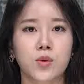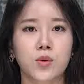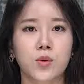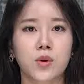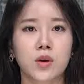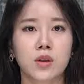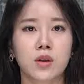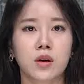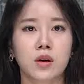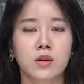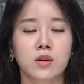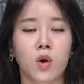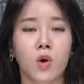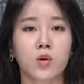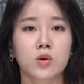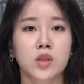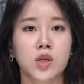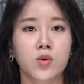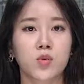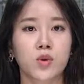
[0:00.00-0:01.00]
해로
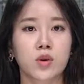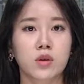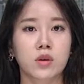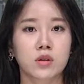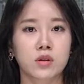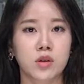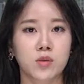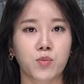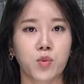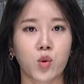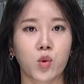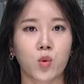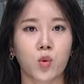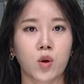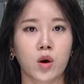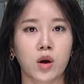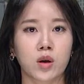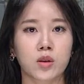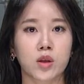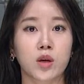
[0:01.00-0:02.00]
인한 경제 위기
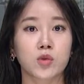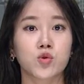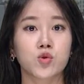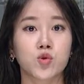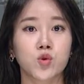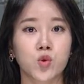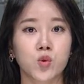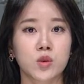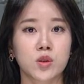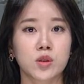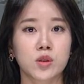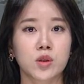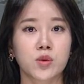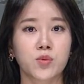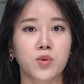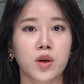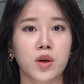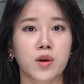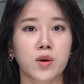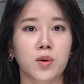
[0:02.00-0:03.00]
극복과 내수
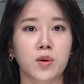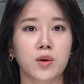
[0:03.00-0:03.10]
촉진을 위해